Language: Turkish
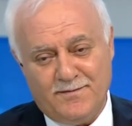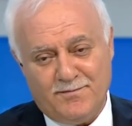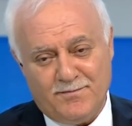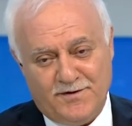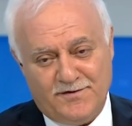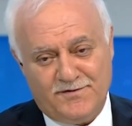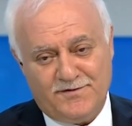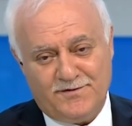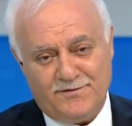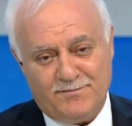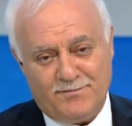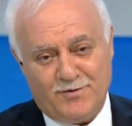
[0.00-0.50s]

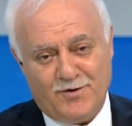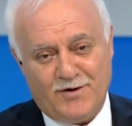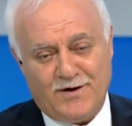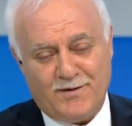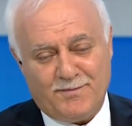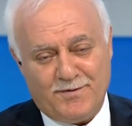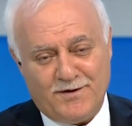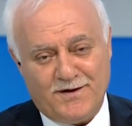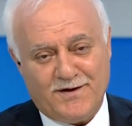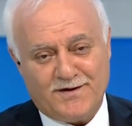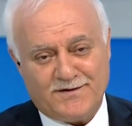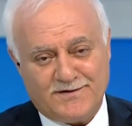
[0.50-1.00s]
Biz
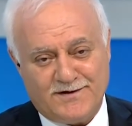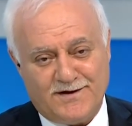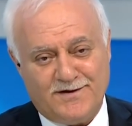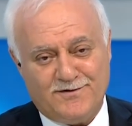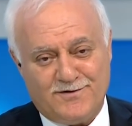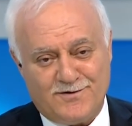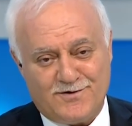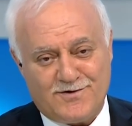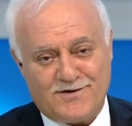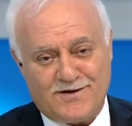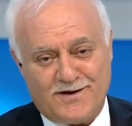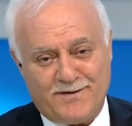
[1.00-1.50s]
böyle bir yerdeyiz
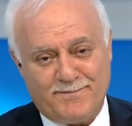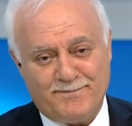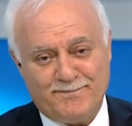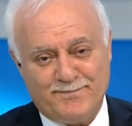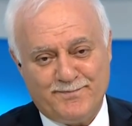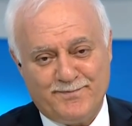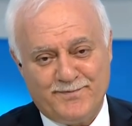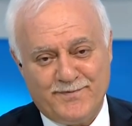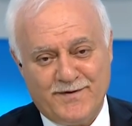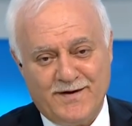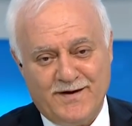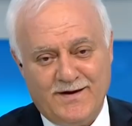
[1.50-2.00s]
işte.
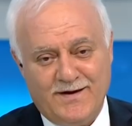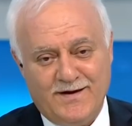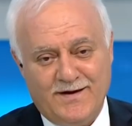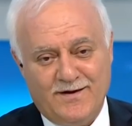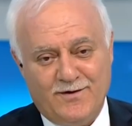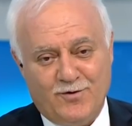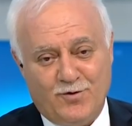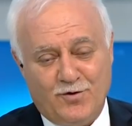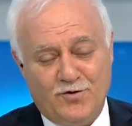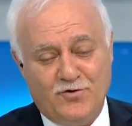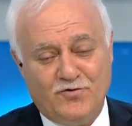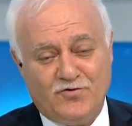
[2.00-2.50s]

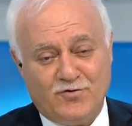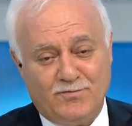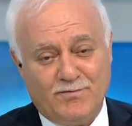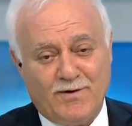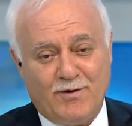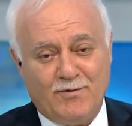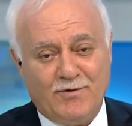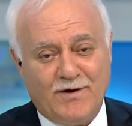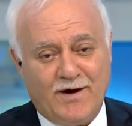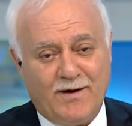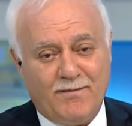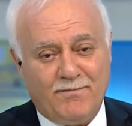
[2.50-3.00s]
Onun için
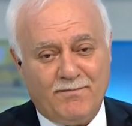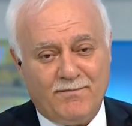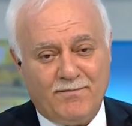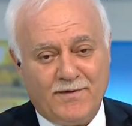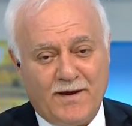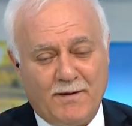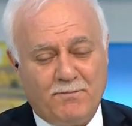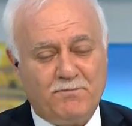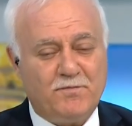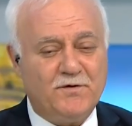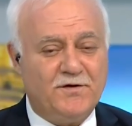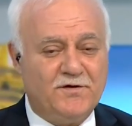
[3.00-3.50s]
Mevlam
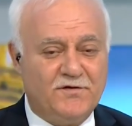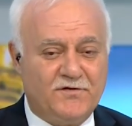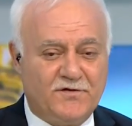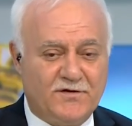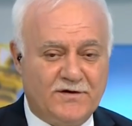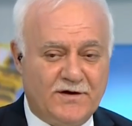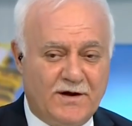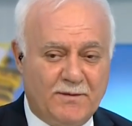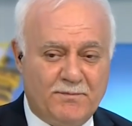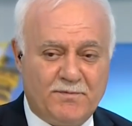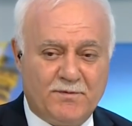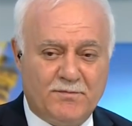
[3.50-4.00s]

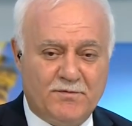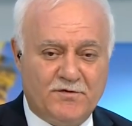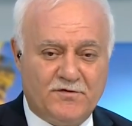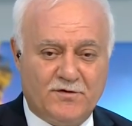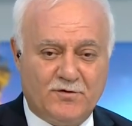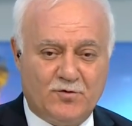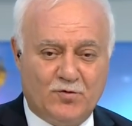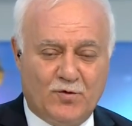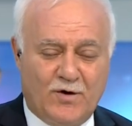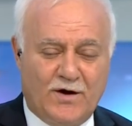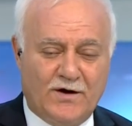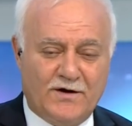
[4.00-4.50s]
hepinizin,
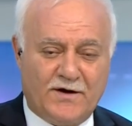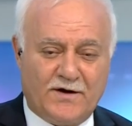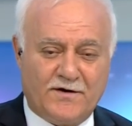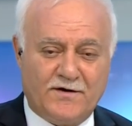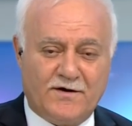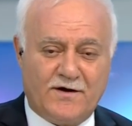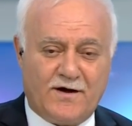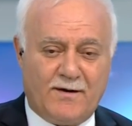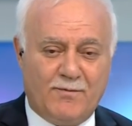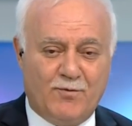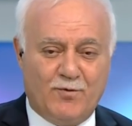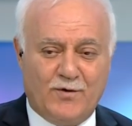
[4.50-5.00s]
hepimizin
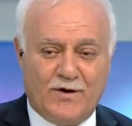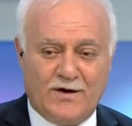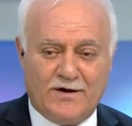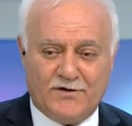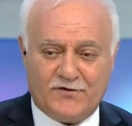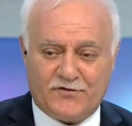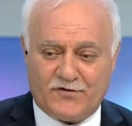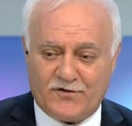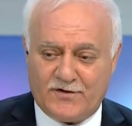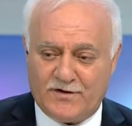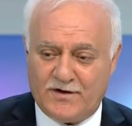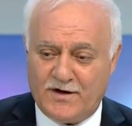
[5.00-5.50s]
dualarını kabul
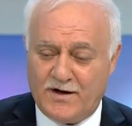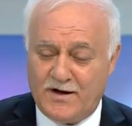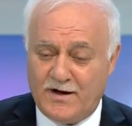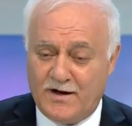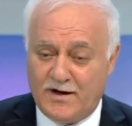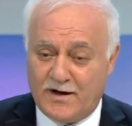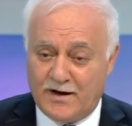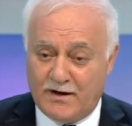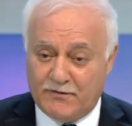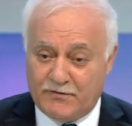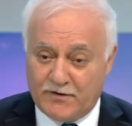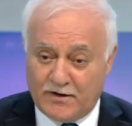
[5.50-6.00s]
eylesin.
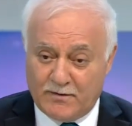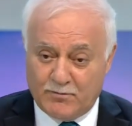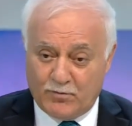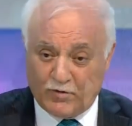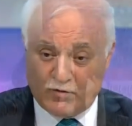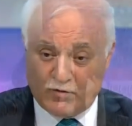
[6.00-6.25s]
Efendim